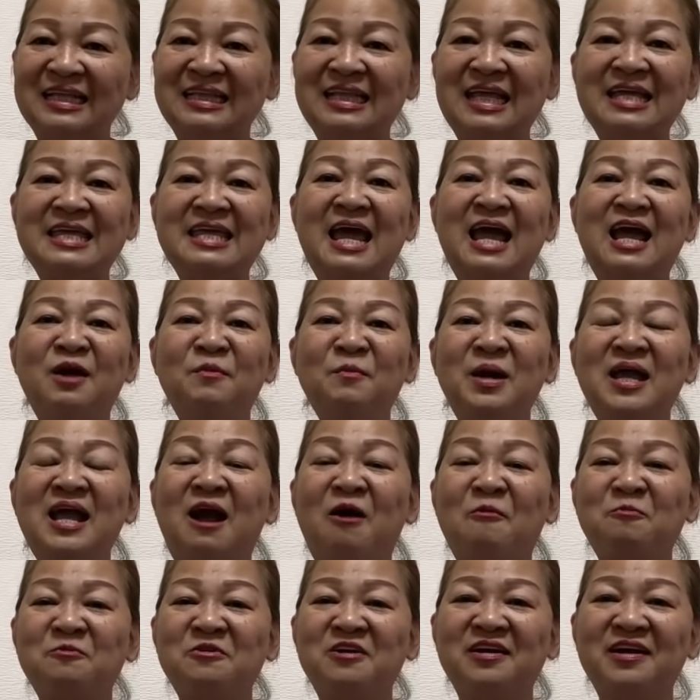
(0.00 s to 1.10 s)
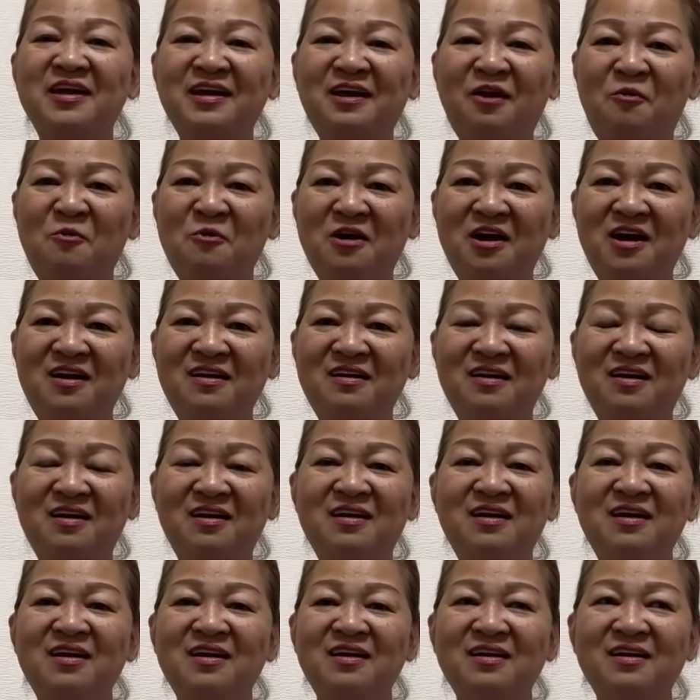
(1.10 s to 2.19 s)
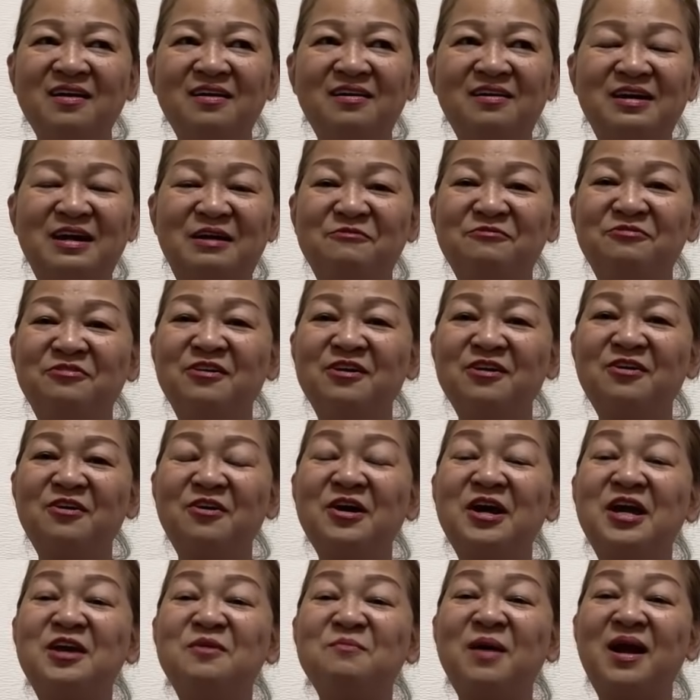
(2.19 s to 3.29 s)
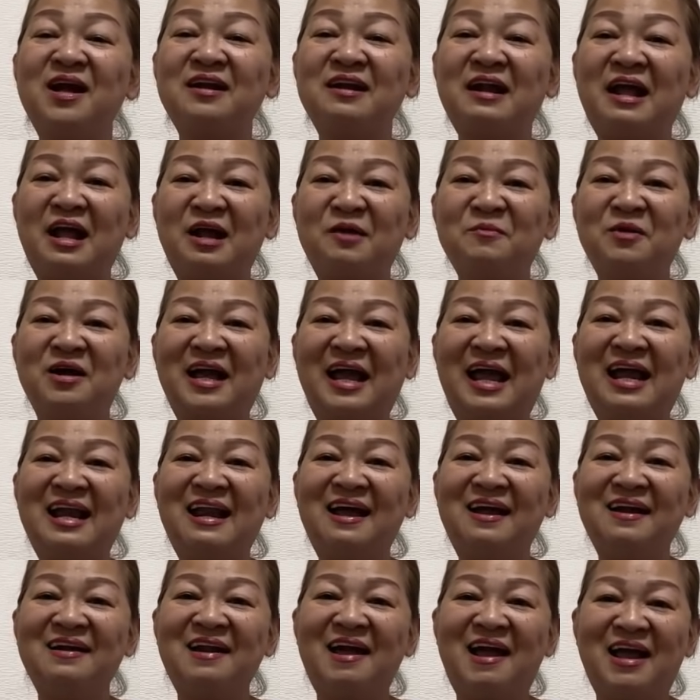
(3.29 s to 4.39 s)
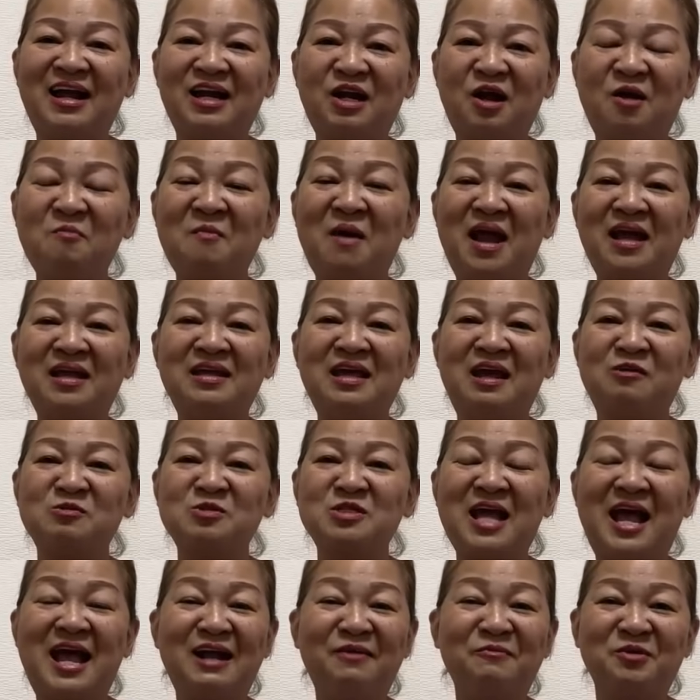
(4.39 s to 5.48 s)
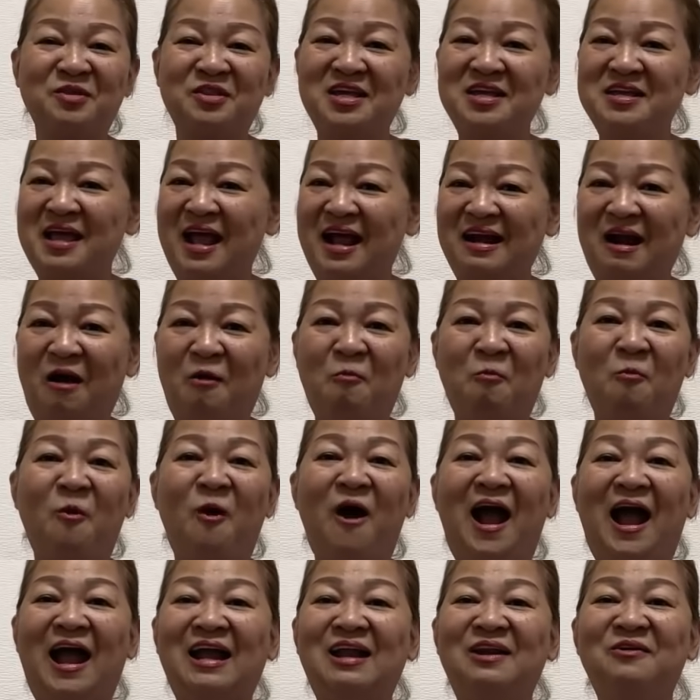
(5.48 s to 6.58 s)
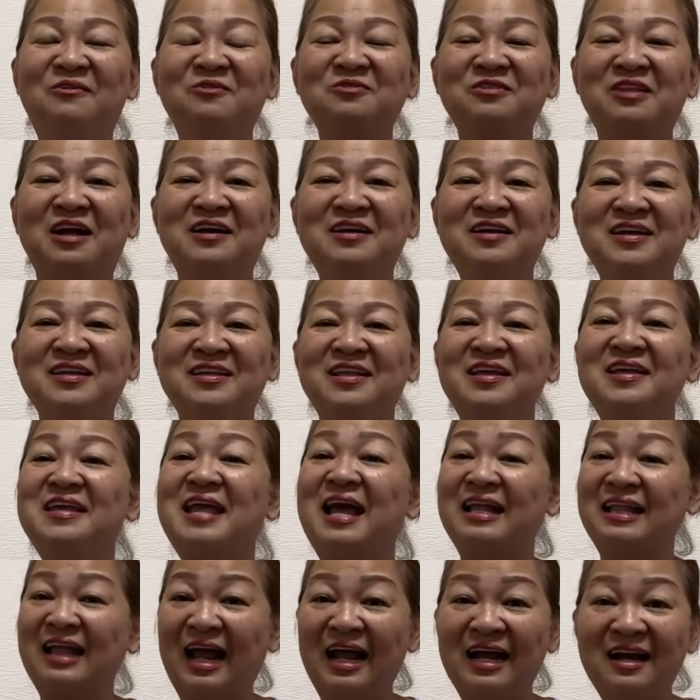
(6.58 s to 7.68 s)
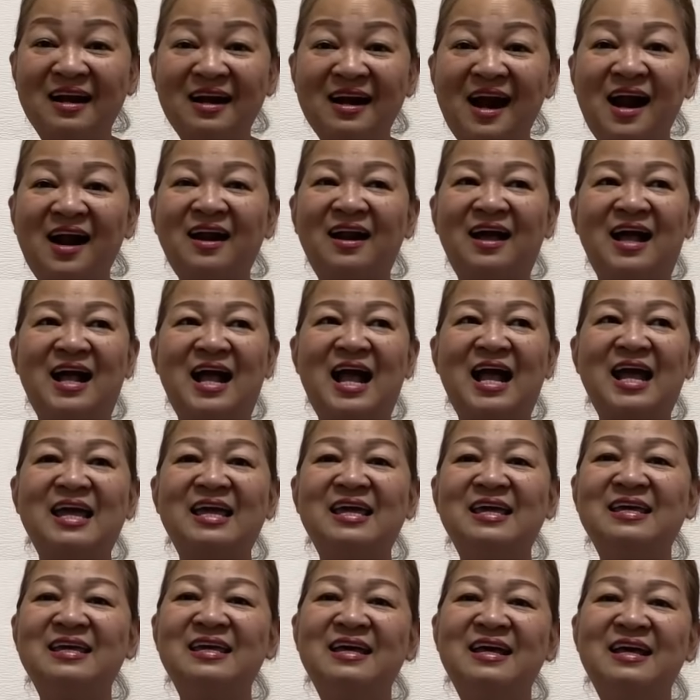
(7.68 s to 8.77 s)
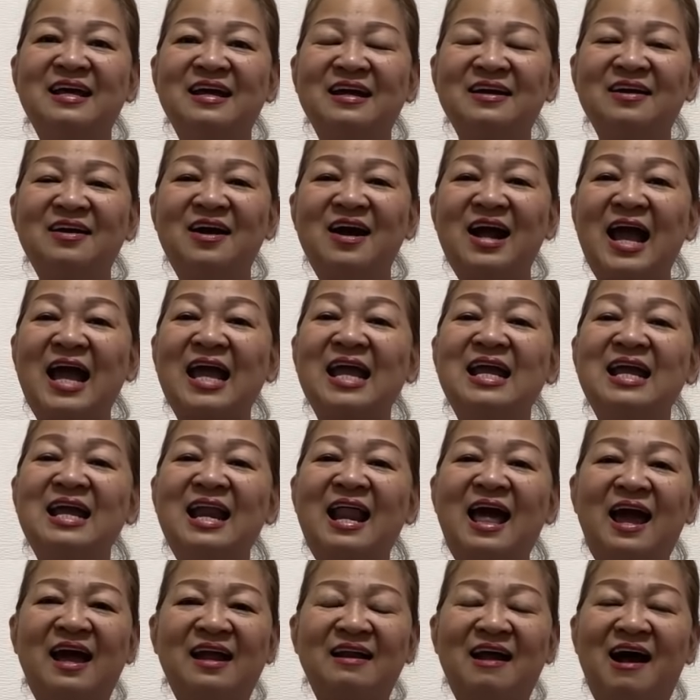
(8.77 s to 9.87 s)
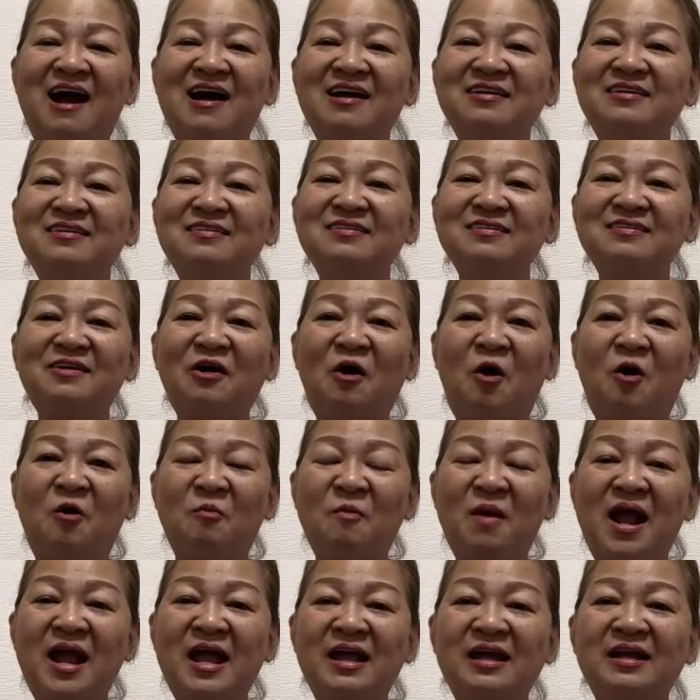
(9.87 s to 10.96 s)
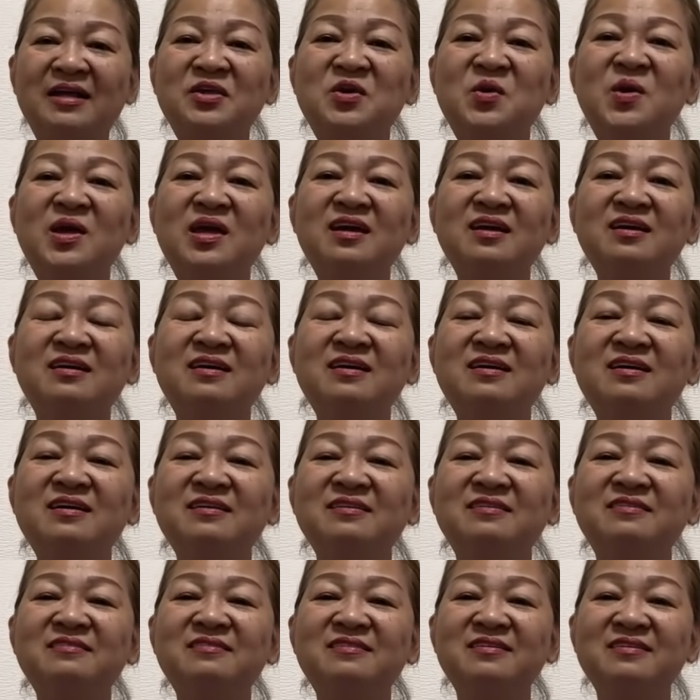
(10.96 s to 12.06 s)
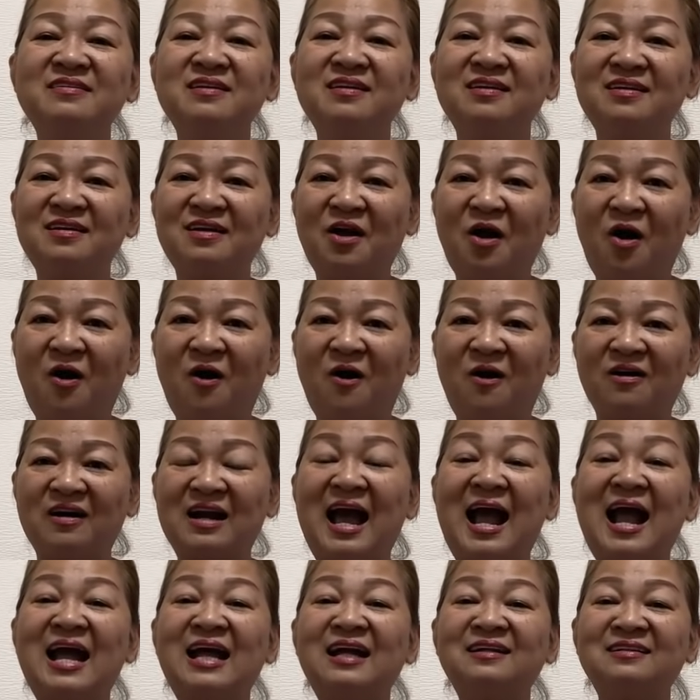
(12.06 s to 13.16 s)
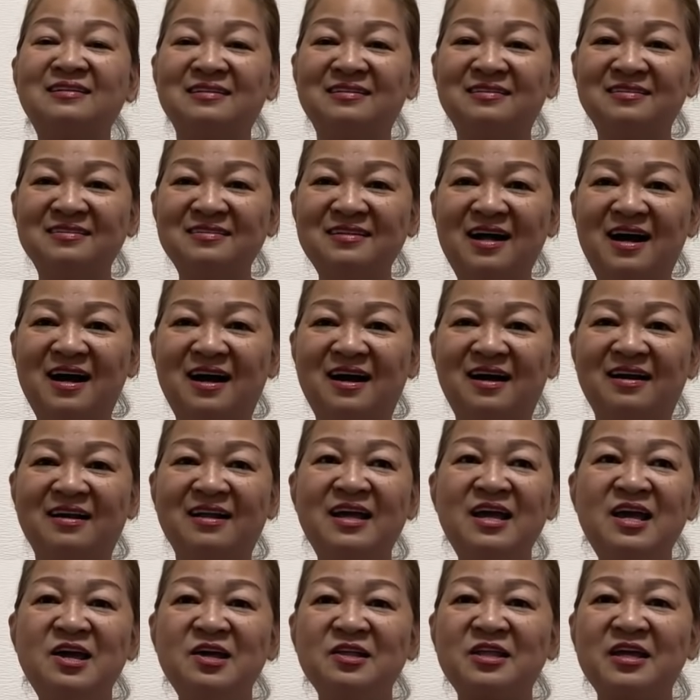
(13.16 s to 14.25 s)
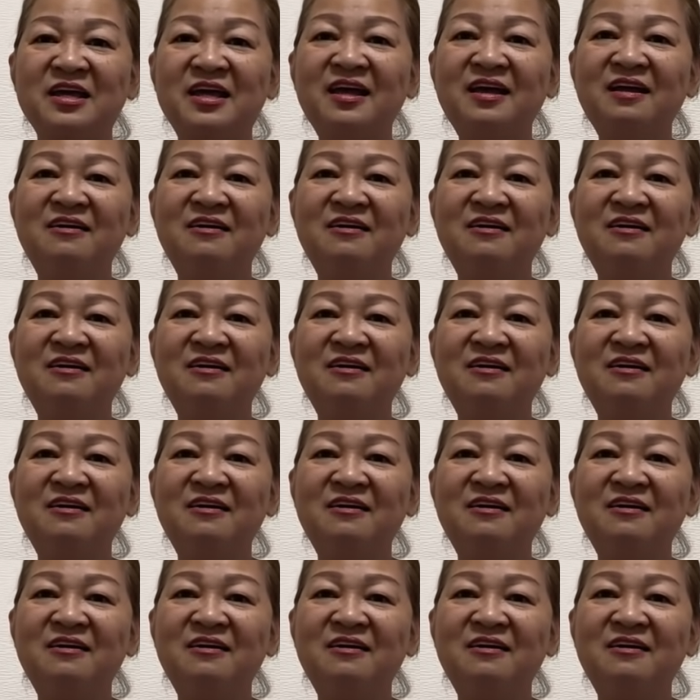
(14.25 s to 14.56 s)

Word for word: tiết già mới học những cái câu kinh đó người làm phước có khi mắc nạn mà kẻ lăn làng đặng mạng giàu sang mà tiết già đọc hoài luôn tự vì tiết già thấy nó rất là hay đó ấy là nợ trước còn mang duyên kia chưa dứt còn đang thưởng đền thì cái